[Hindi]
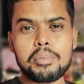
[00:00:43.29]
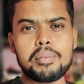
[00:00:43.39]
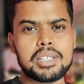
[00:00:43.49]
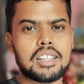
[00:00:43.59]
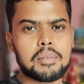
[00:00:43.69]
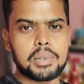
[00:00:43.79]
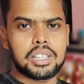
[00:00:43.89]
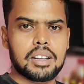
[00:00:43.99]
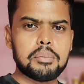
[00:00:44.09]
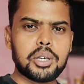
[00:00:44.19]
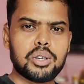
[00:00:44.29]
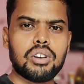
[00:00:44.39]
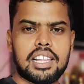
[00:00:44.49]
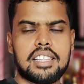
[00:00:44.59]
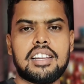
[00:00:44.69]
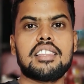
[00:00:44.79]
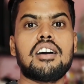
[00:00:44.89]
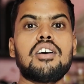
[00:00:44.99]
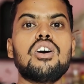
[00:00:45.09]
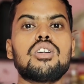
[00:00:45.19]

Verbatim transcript: आपका मज़ेदार मज़ेदार वीडियो लाते रहता